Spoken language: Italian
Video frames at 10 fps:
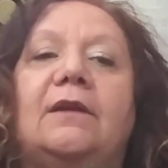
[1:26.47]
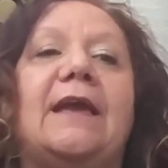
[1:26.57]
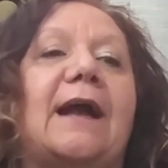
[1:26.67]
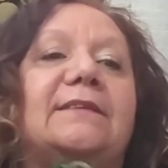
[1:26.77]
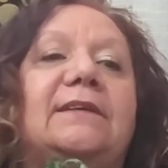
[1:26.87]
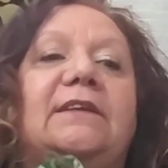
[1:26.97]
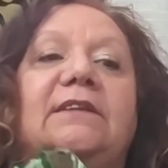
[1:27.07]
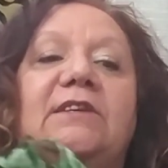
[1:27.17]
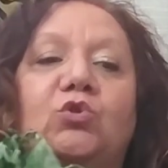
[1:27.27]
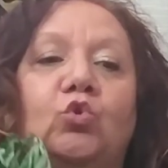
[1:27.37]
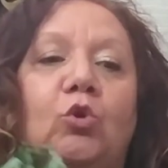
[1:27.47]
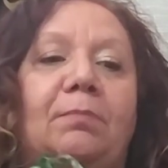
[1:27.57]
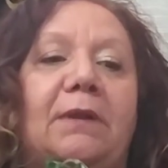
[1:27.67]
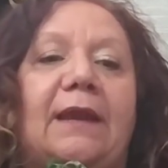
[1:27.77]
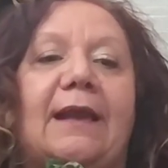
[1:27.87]
nei casi di
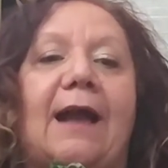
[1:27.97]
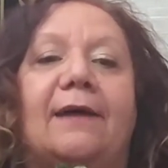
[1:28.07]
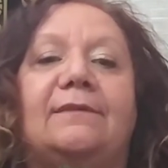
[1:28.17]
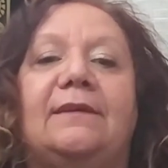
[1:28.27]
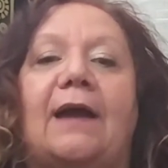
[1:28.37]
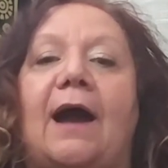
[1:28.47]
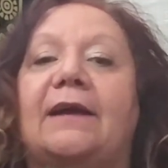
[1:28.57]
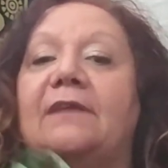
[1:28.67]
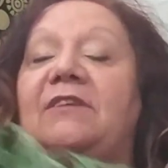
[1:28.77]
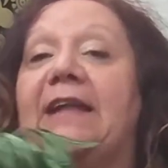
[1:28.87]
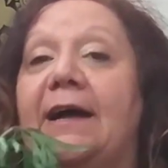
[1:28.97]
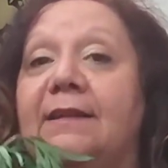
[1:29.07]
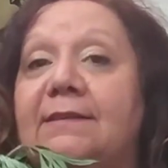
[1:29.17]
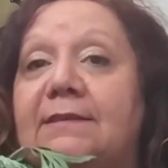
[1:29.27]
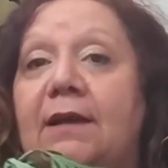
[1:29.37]
disturbi legati a
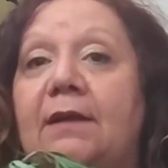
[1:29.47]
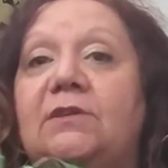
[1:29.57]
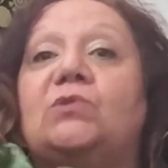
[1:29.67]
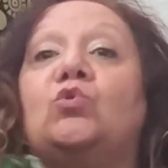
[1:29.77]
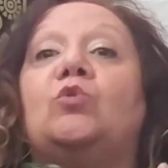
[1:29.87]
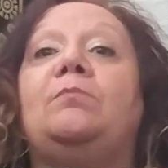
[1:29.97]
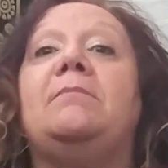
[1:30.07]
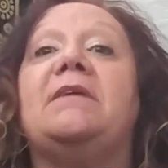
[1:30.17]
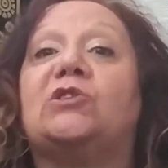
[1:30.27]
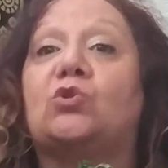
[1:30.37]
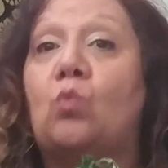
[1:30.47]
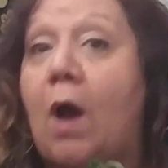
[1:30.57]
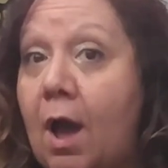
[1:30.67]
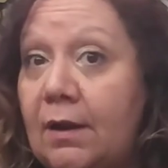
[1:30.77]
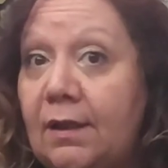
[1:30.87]
gravidanza, disturbi
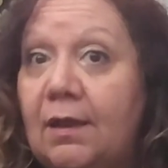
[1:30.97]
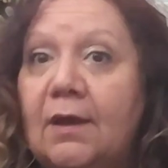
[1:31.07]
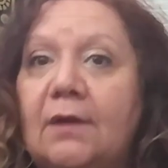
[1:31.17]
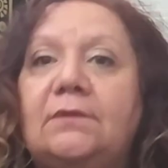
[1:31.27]
mestruali,